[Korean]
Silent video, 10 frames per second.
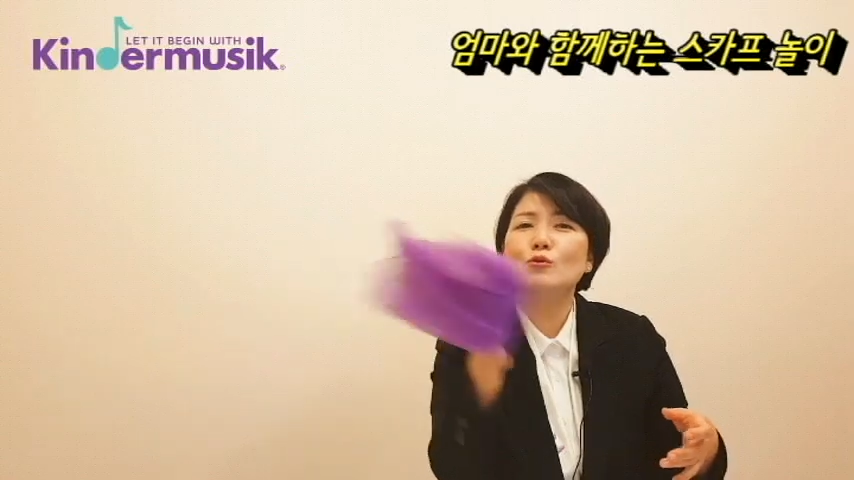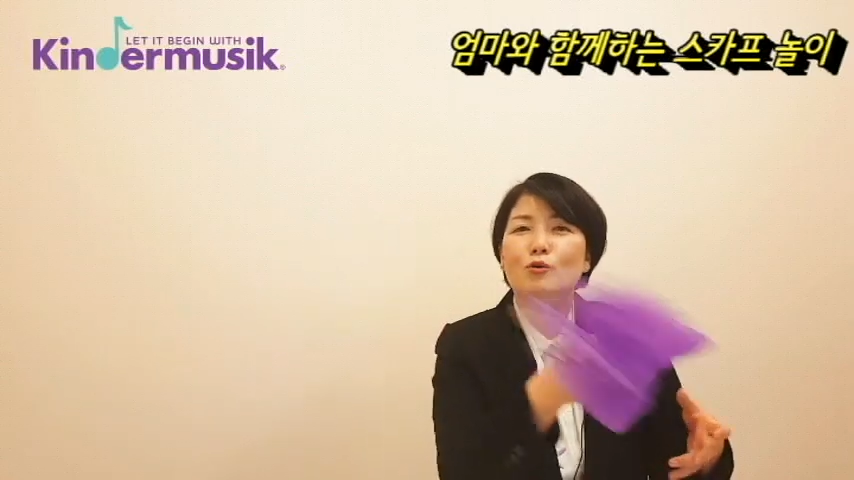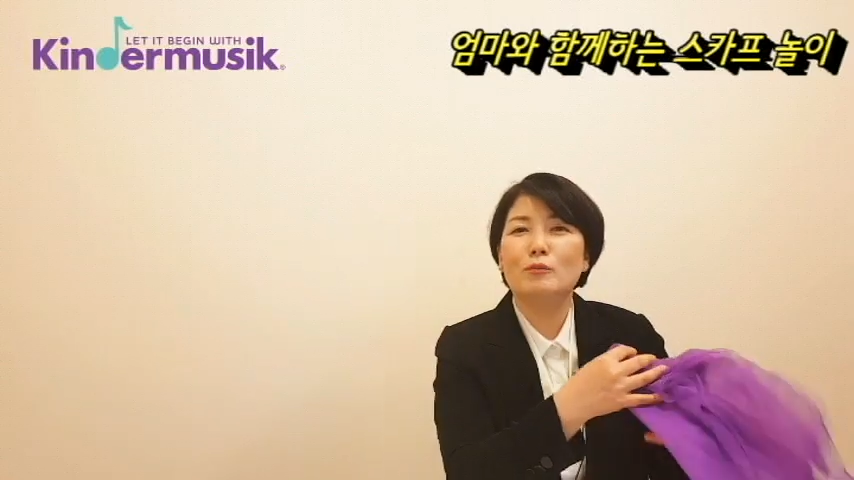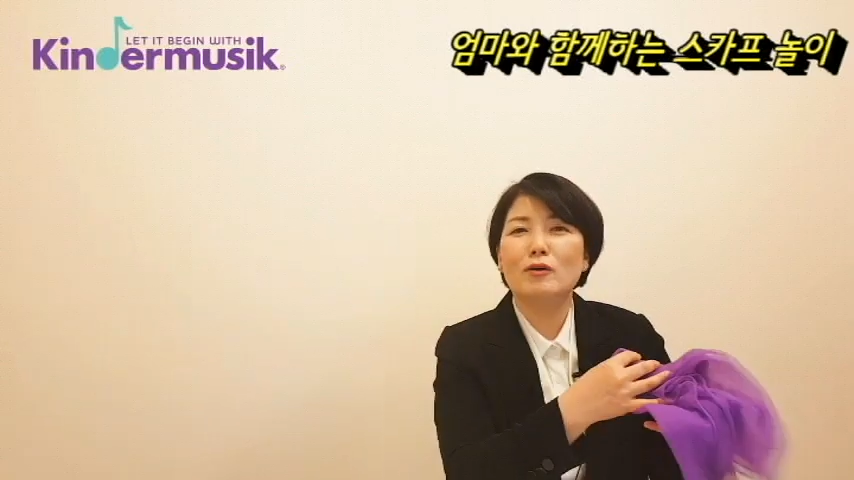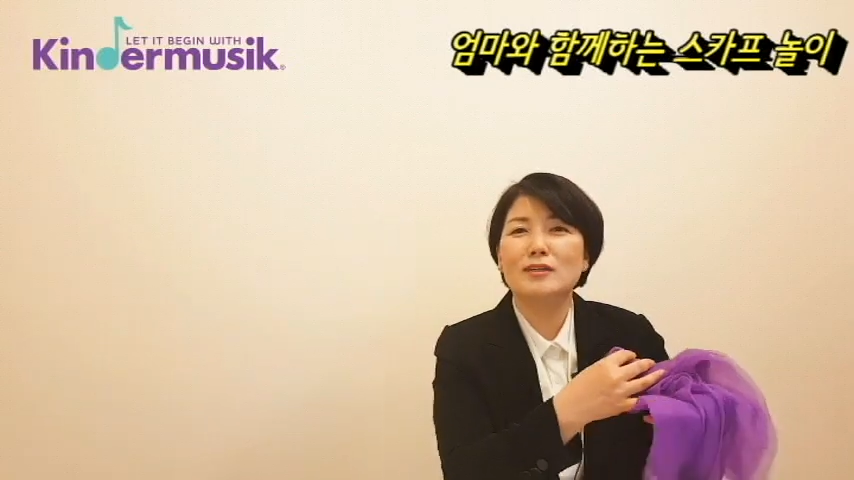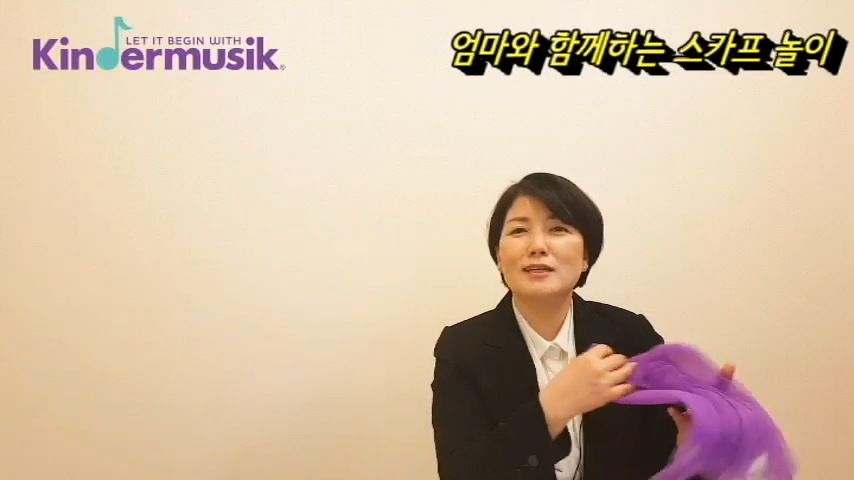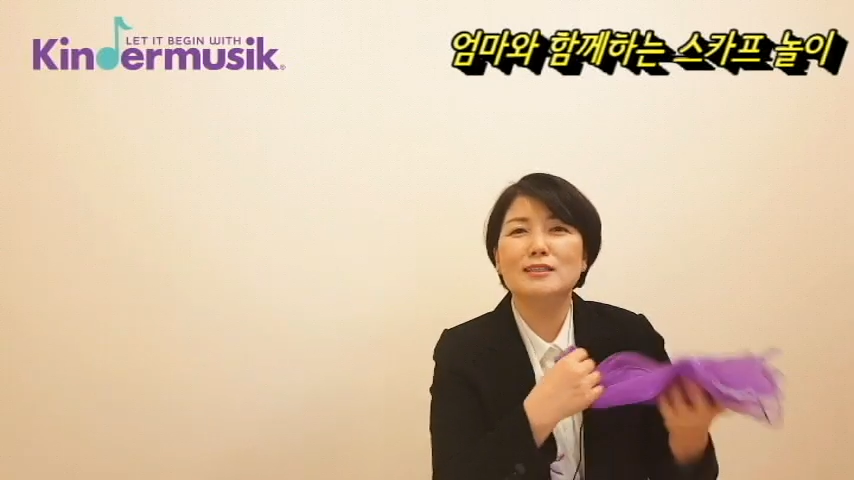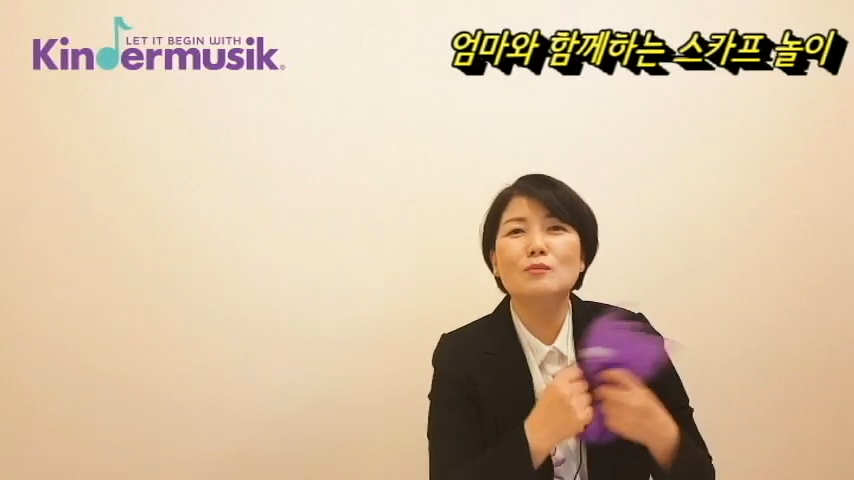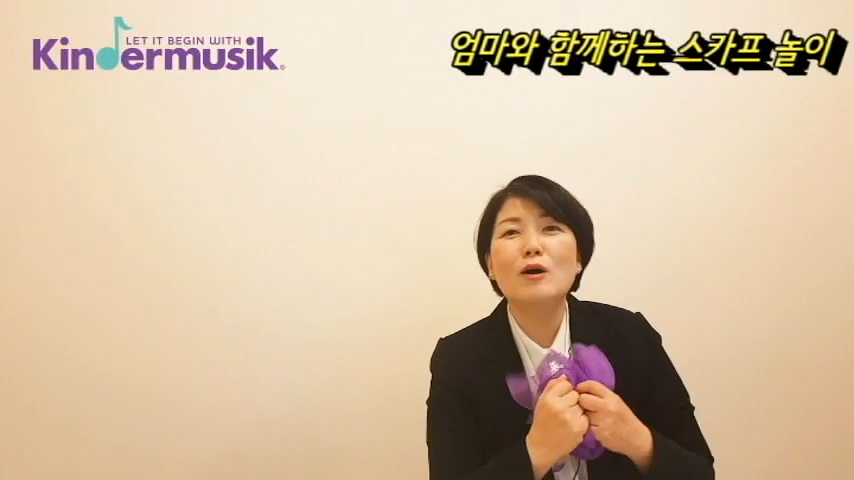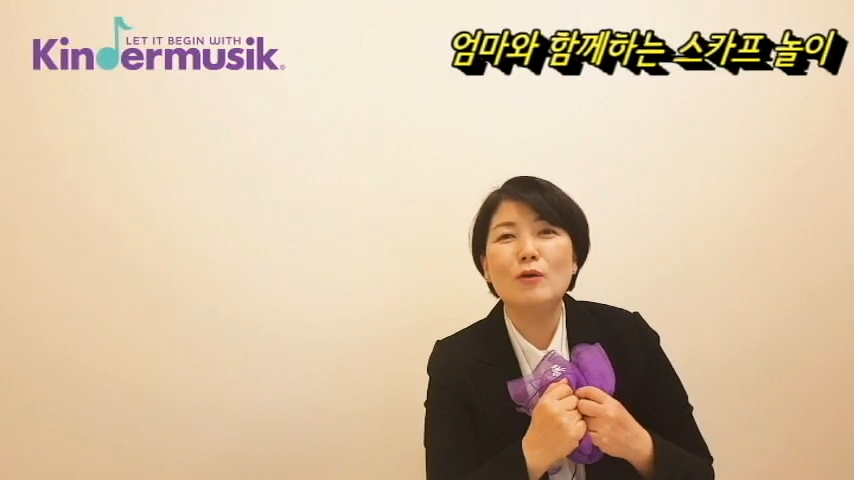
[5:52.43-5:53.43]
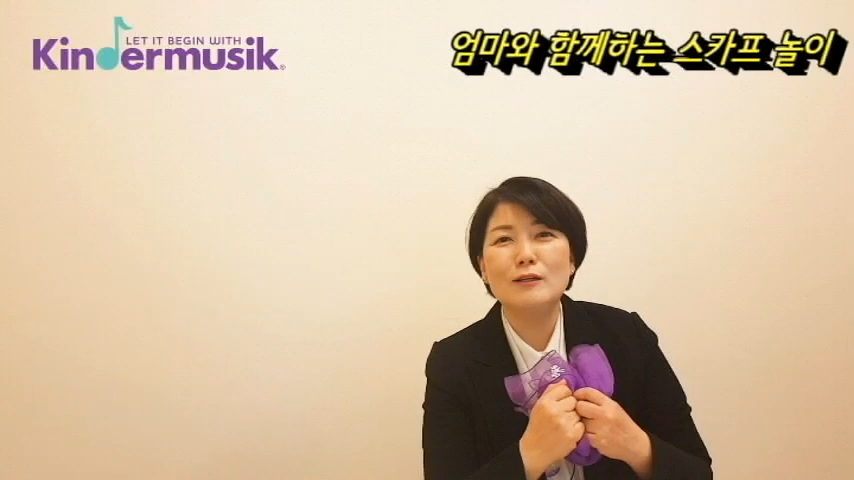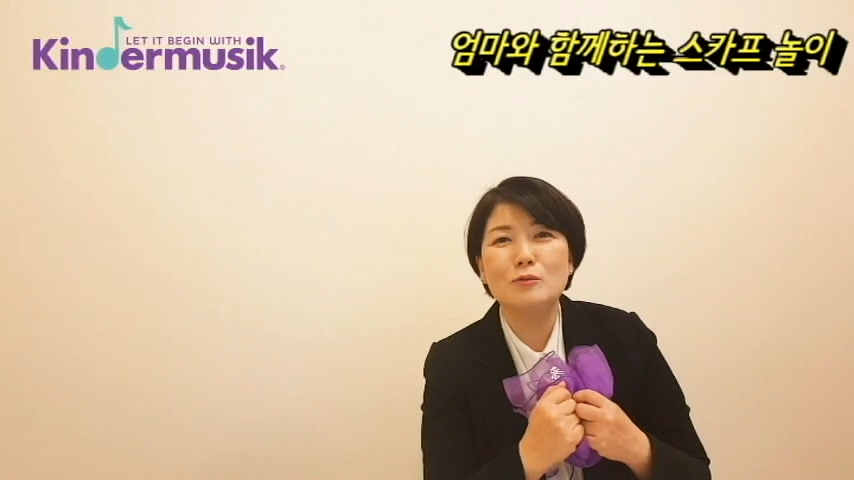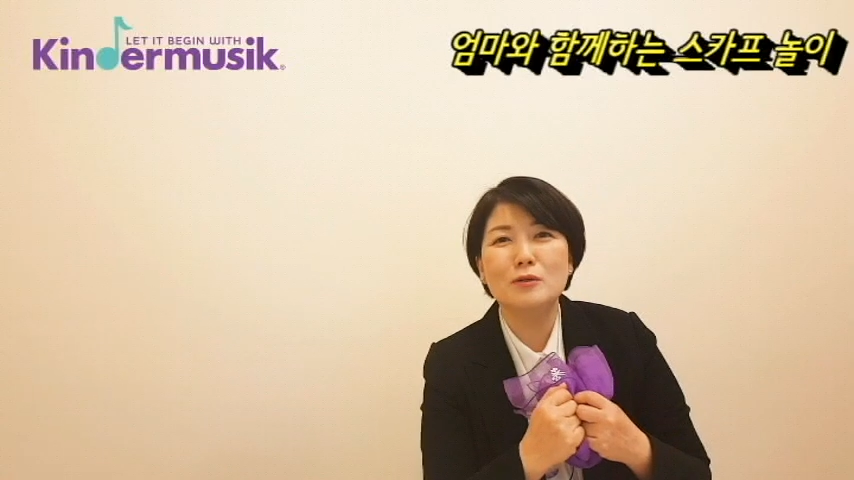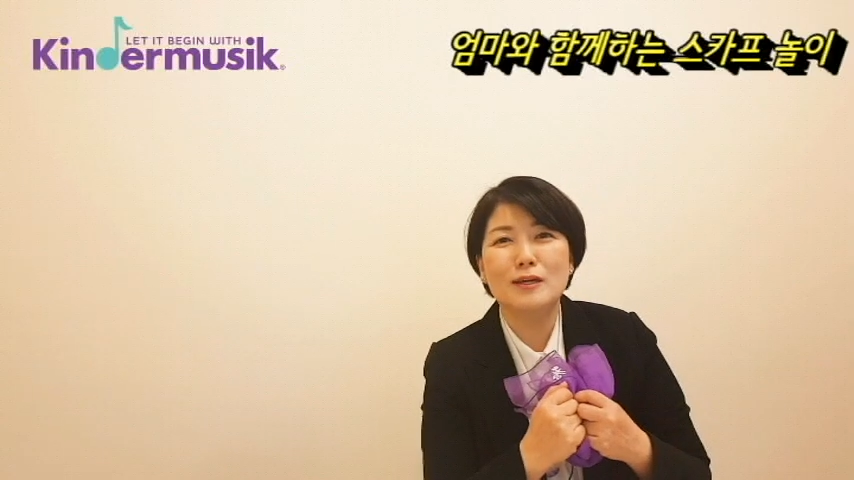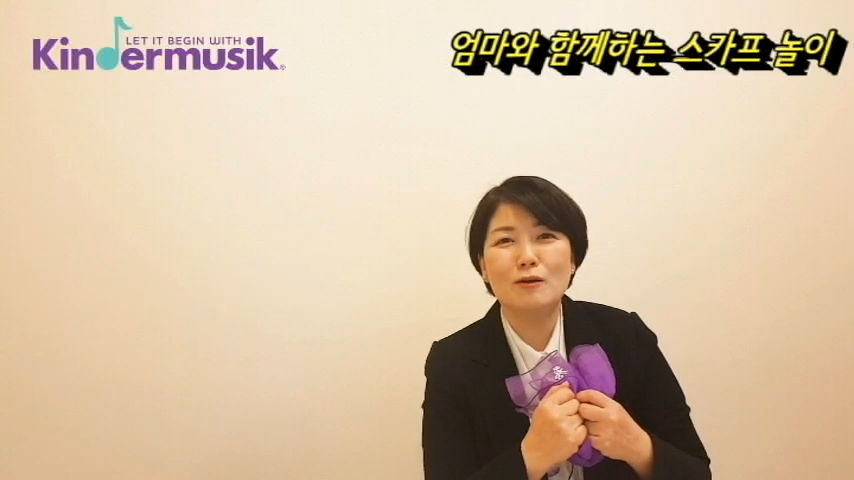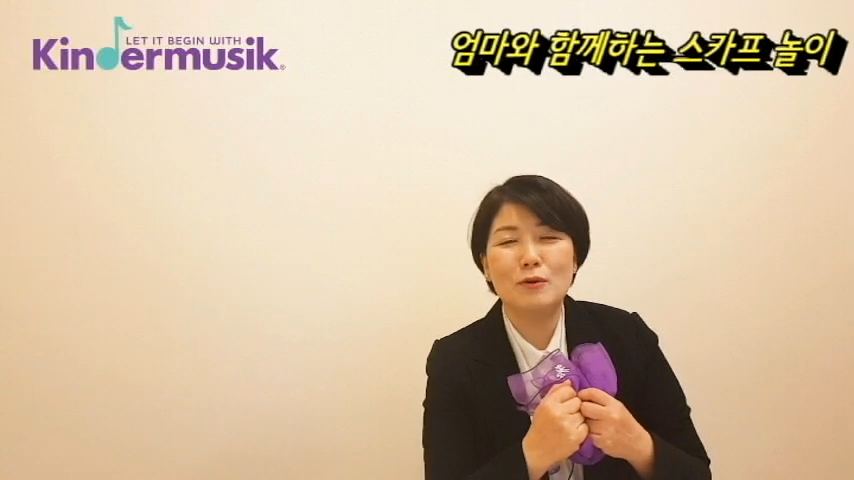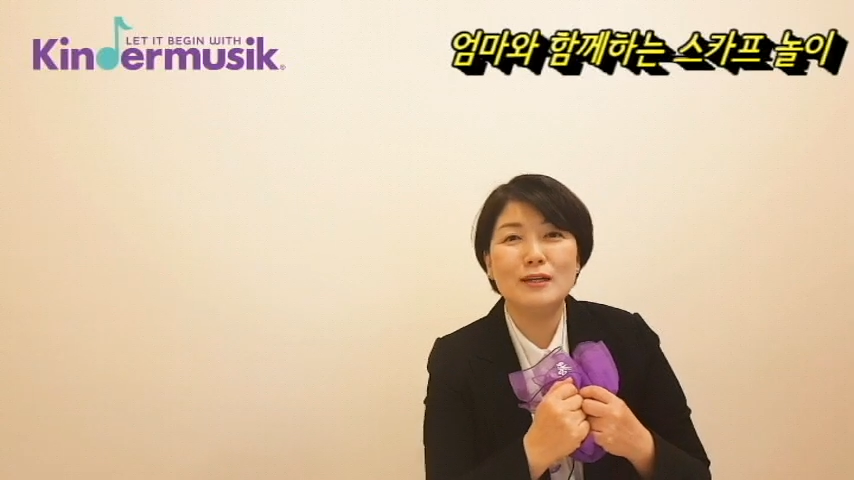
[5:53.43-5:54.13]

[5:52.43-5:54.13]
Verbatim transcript: 놀면 이게 음악 활동이라고